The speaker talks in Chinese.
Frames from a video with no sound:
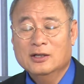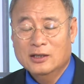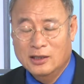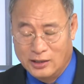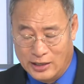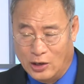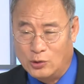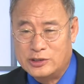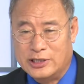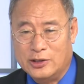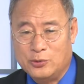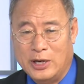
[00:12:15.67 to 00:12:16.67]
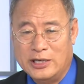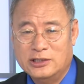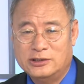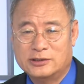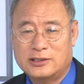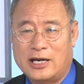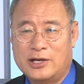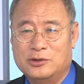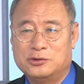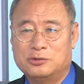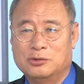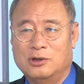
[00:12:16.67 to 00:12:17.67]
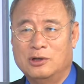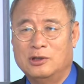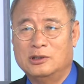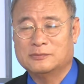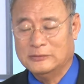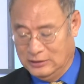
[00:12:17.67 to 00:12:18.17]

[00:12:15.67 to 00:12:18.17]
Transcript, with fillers: 呃了解，原因是在于说，